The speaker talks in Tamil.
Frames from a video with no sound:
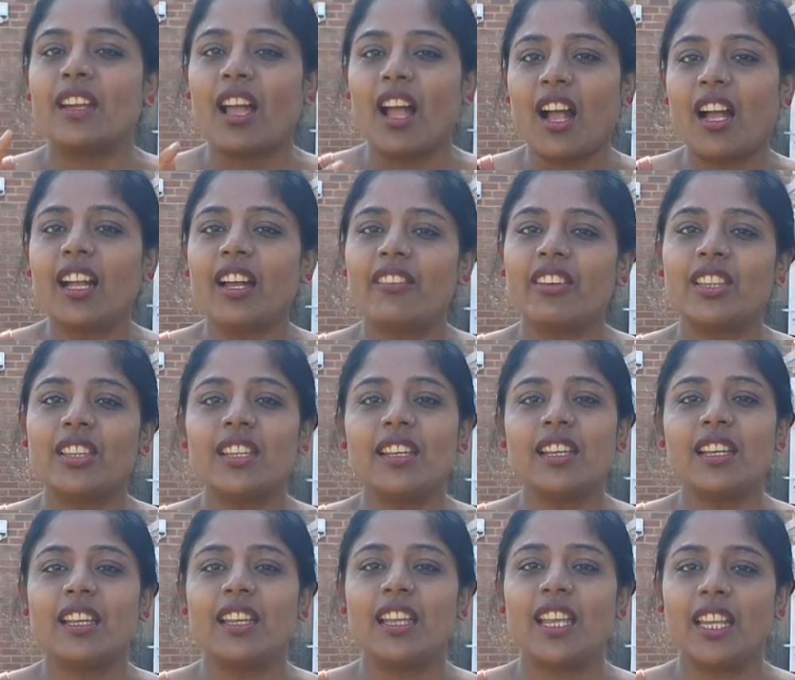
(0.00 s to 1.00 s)
நாங்கள் வந்து
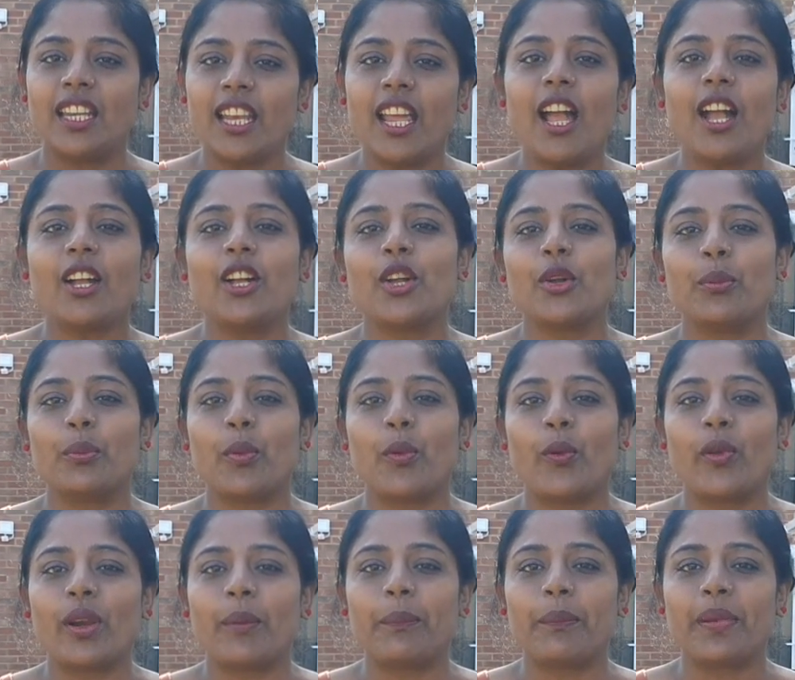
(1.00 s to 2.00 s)
இந்தியாவுக்கு
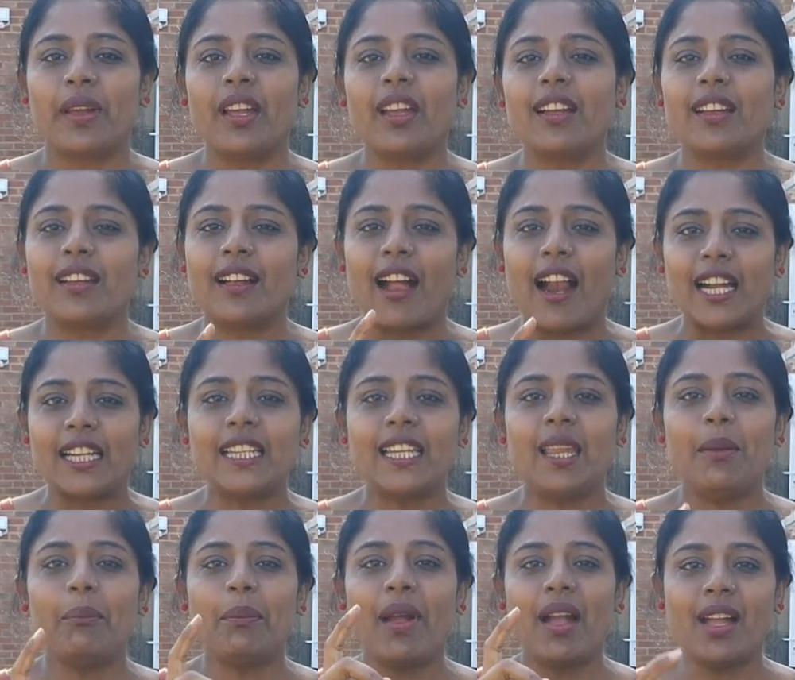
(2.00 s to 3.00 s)
போகிறப்ப
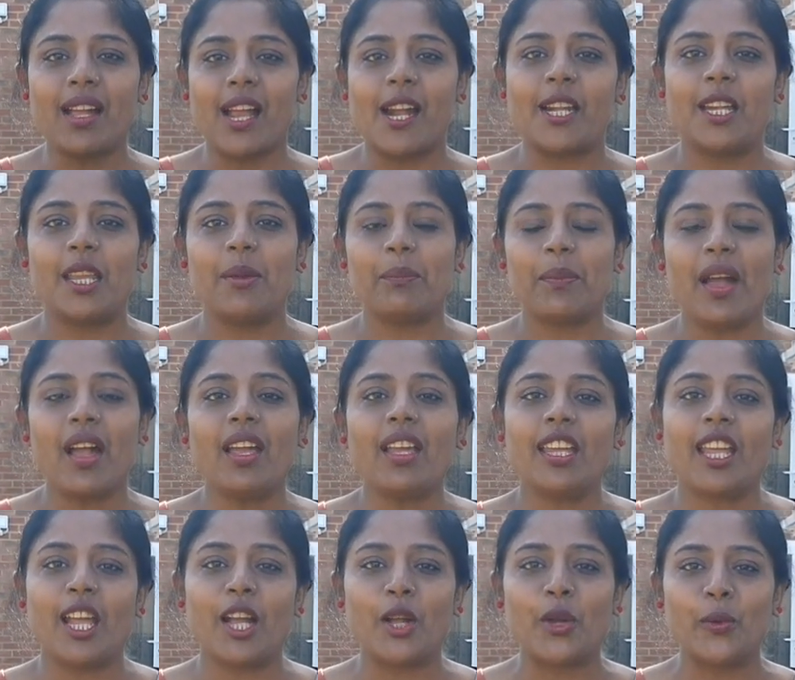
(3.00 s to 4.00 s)
கண்டிப்பாக கண்டிப்பாக
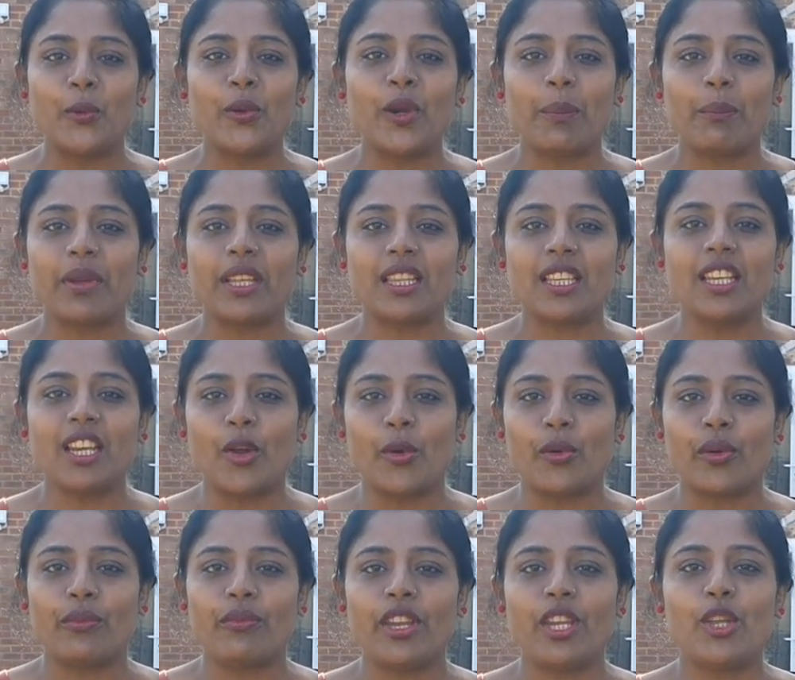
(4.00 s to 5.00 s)
எங்கள் ஊரை பற்றி
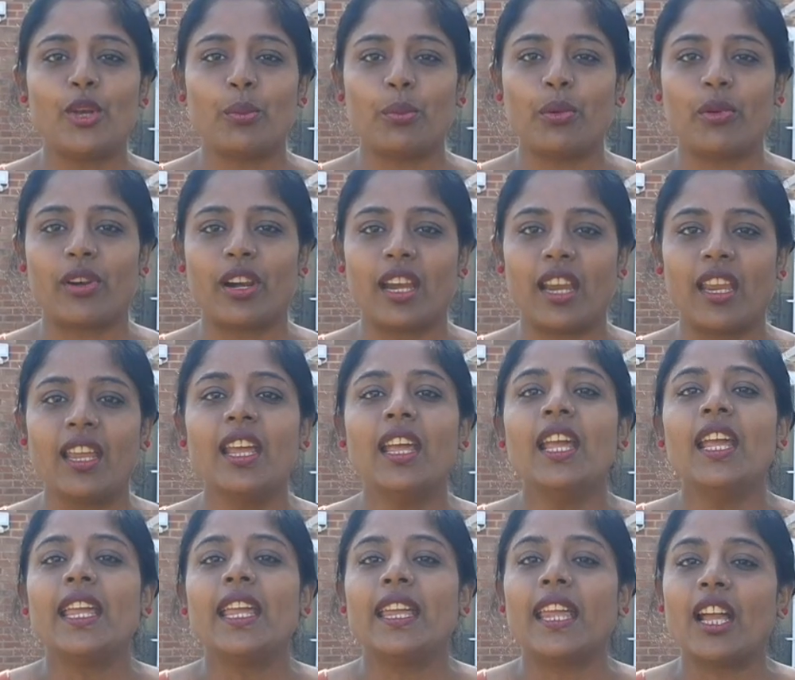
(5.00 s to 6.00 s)
நான் ஒரு வீடியோ போடுறேன்
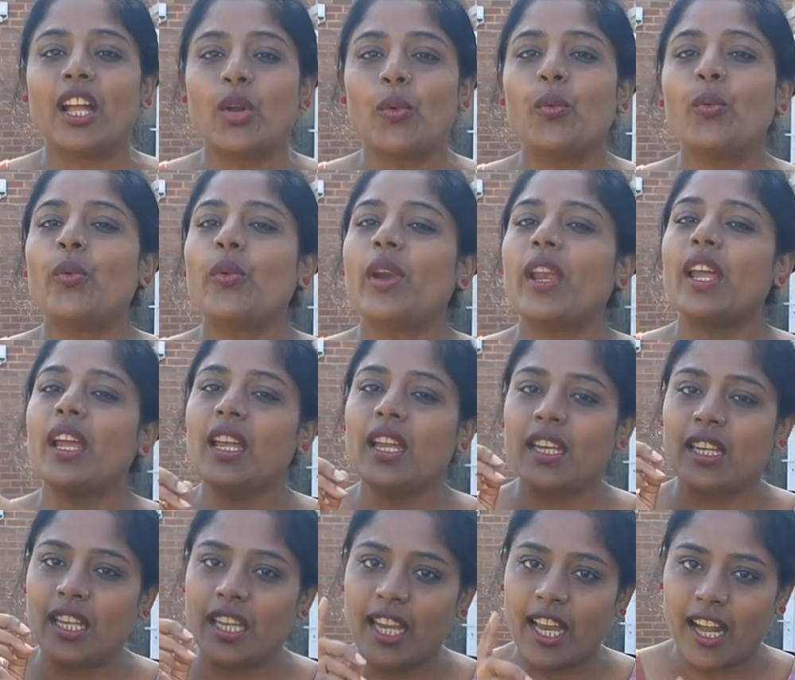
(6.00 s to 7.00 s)
எங்கள் ஊரை
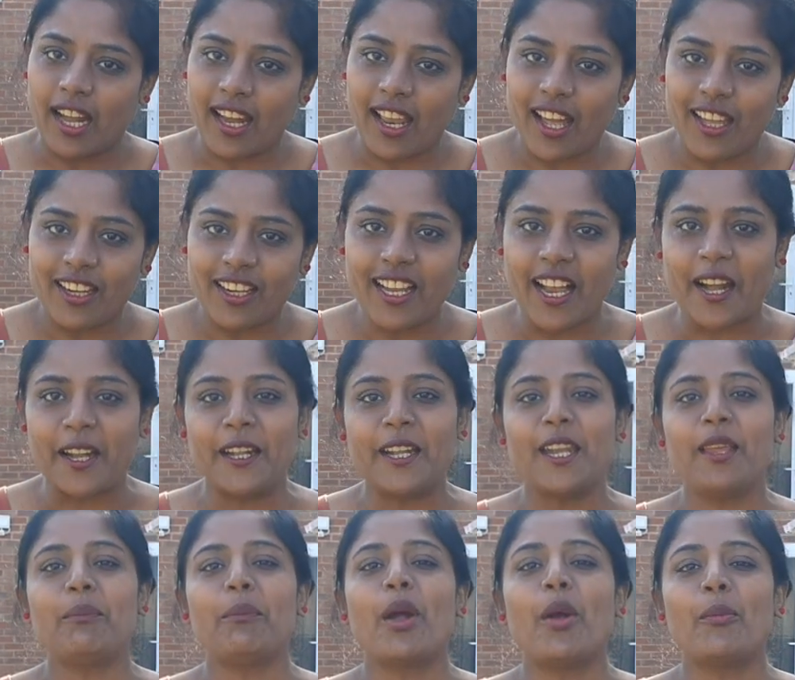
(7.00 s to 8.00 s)
நீங்கள் எல்லோரும்
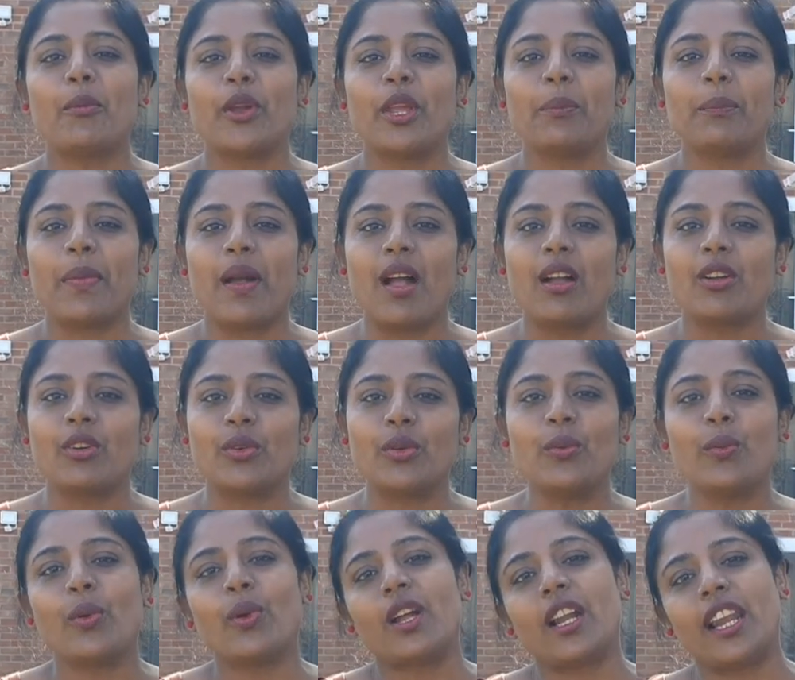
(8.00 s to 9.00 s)
கண்டிப்பாக போய்
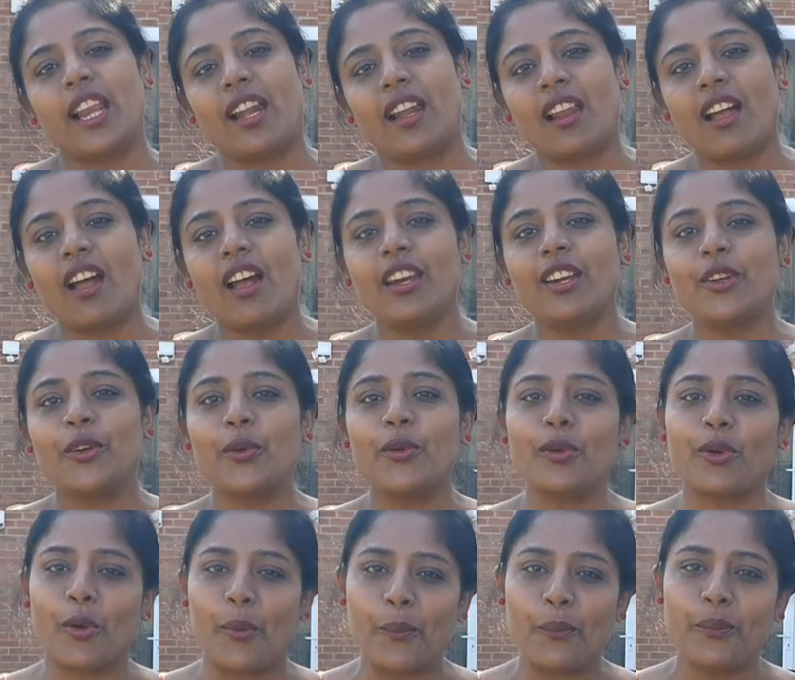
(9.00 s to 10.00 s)
பார்க்கணும் உங்களை
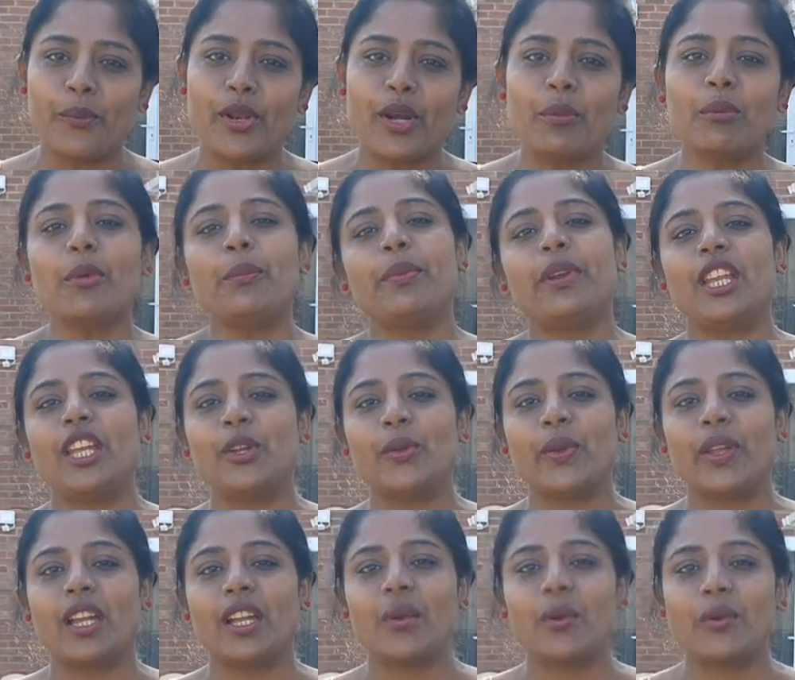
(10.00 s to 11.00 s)
எல்லாருக்கும் ரொம்ப ரொம்ப
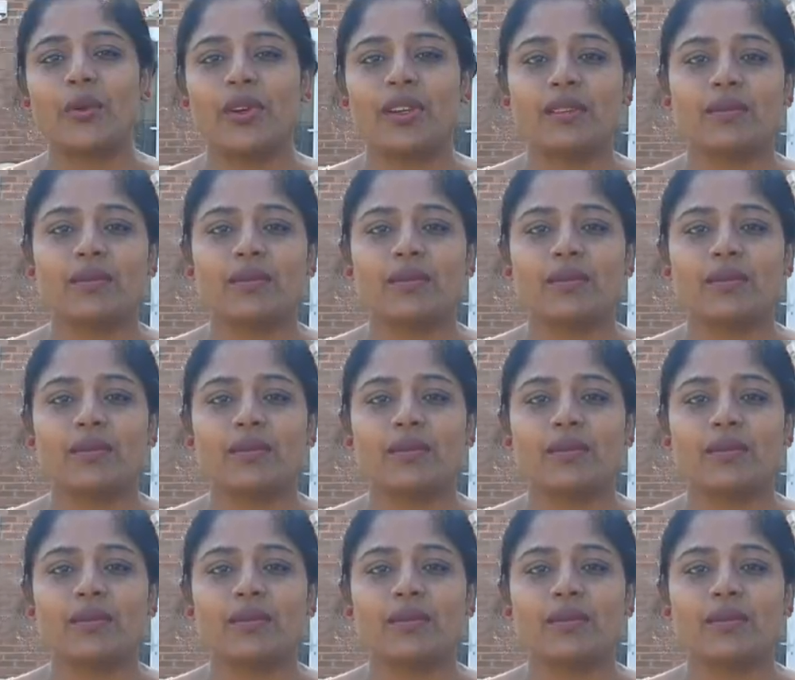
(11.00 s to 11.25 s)
பிடிக்கும் எங்கள் ஊர்